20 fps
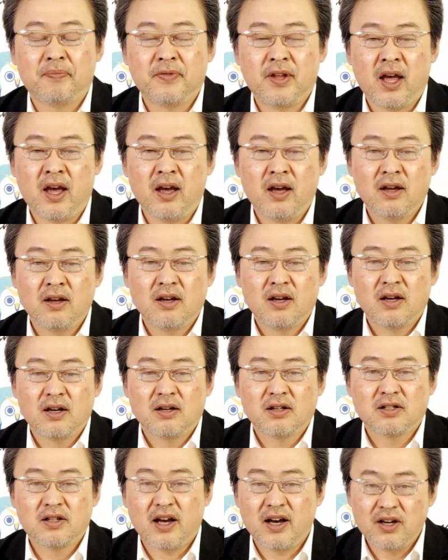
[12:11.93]
で
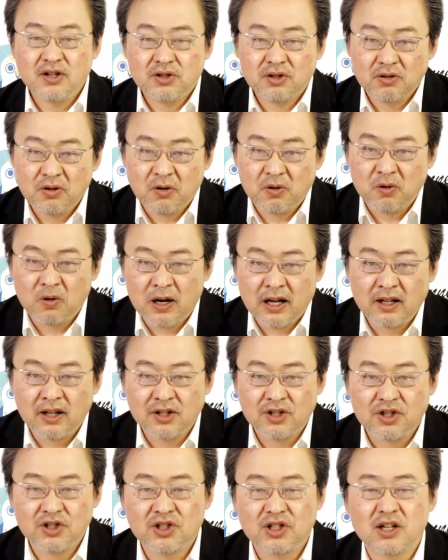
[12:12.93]
最初にお
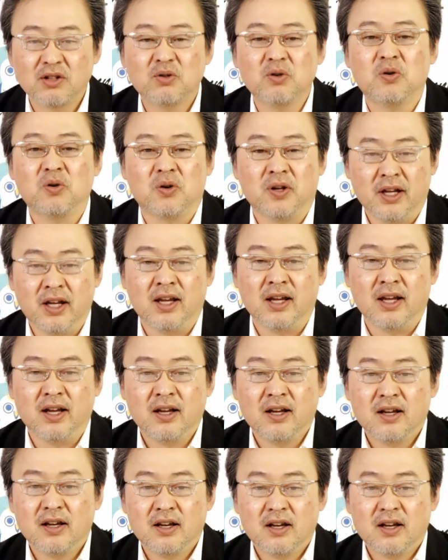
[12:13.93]
話しした通り